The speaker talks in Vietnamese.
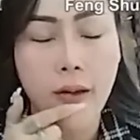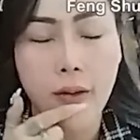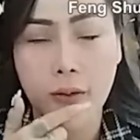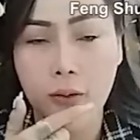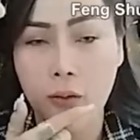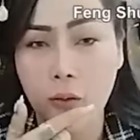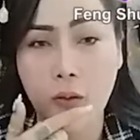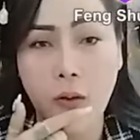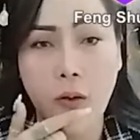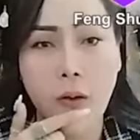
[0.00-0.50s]

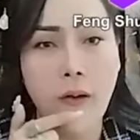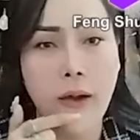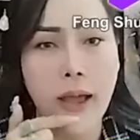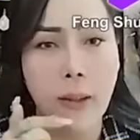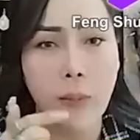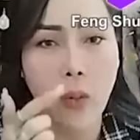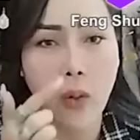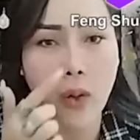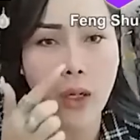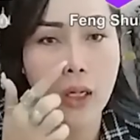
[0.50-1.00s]
rồi co à
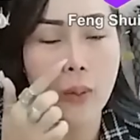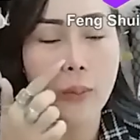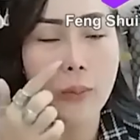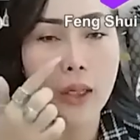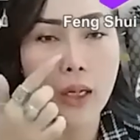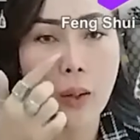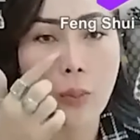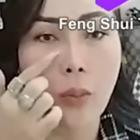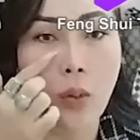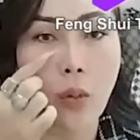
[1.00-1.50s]
một cơm
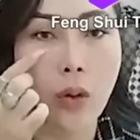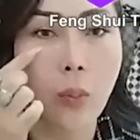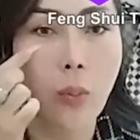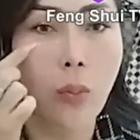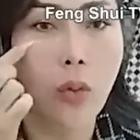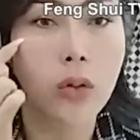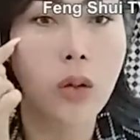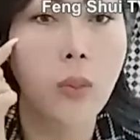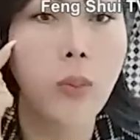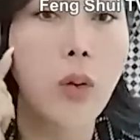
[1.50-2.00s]
cơm một
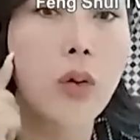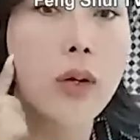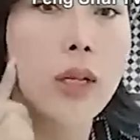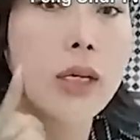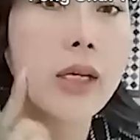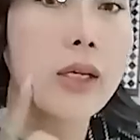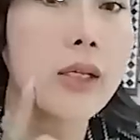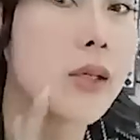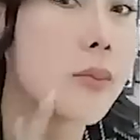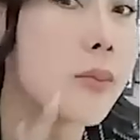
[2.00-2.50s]
một một đấy
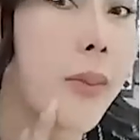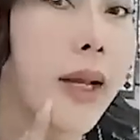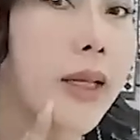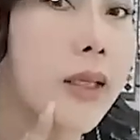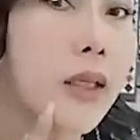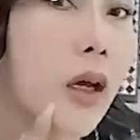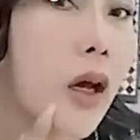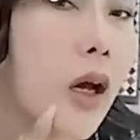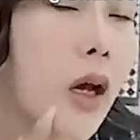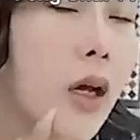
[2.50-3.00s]
nó cứ bật
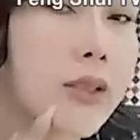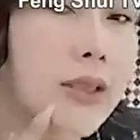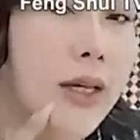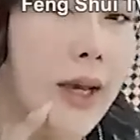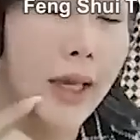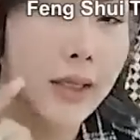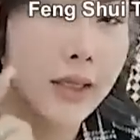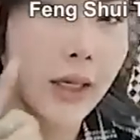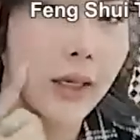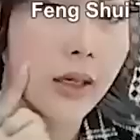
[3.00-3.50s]
thằng ở
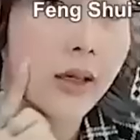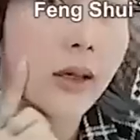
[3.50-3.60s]
chạy nhé